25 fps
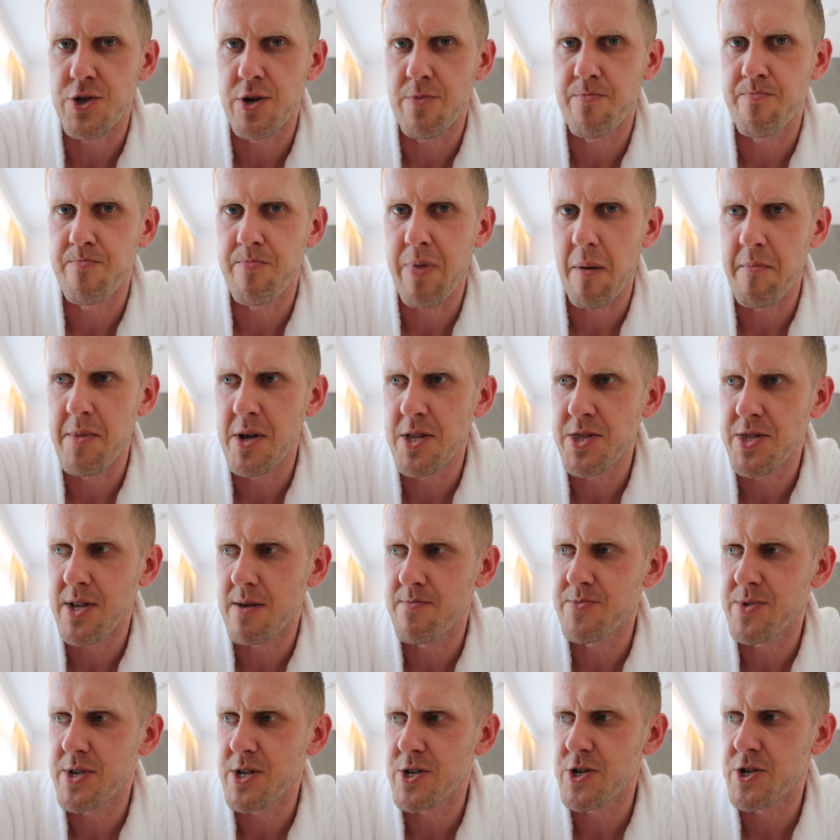To
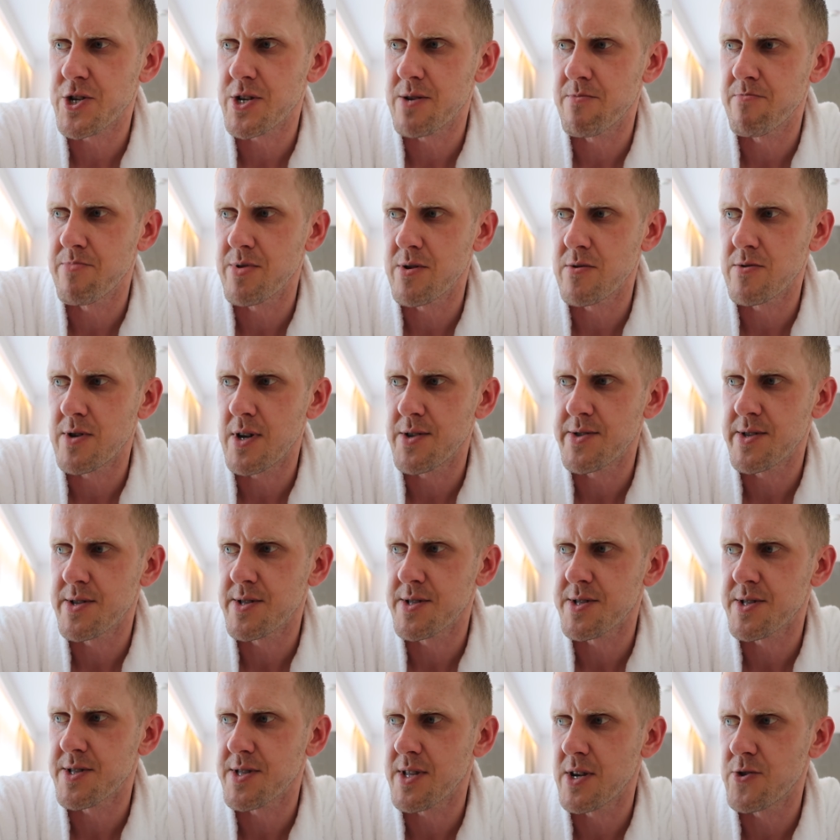pamiętam też, że był
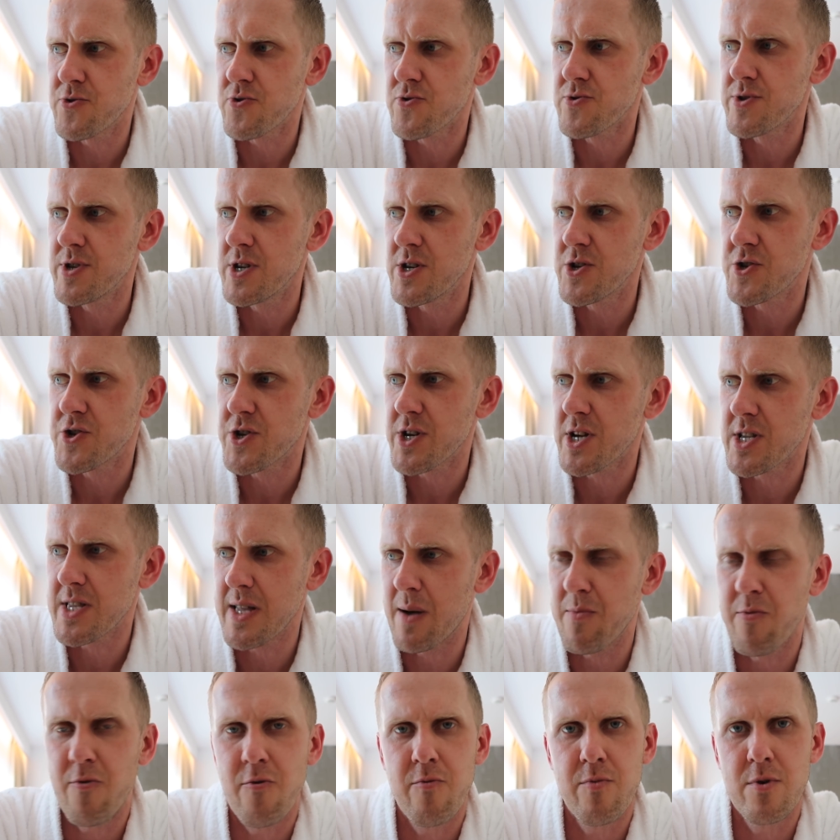jeden z najtrudniejszych
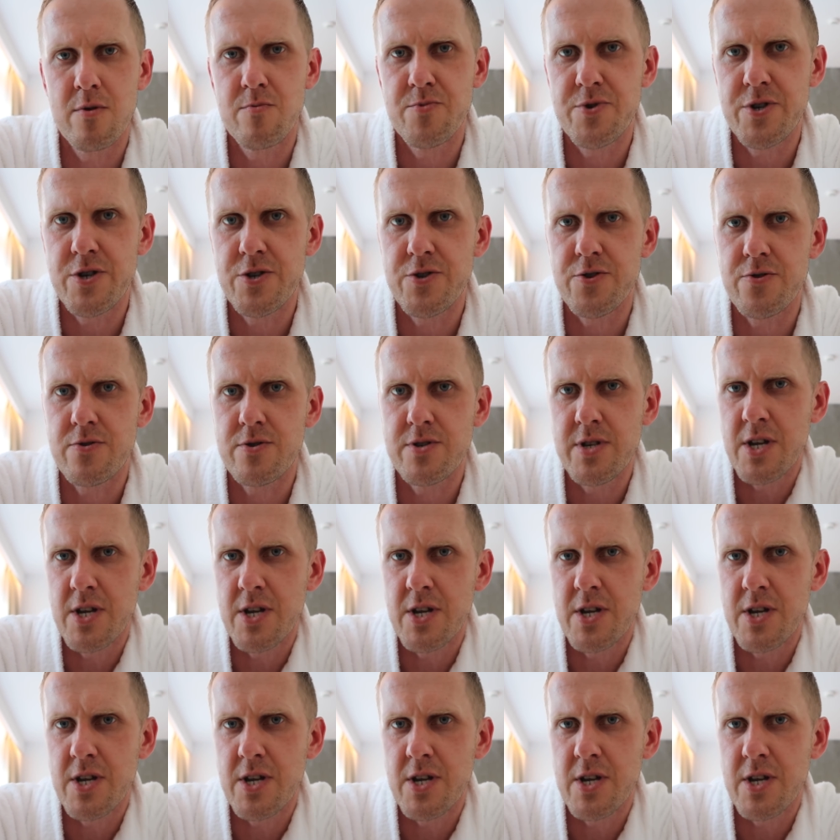etapów w moim życiu.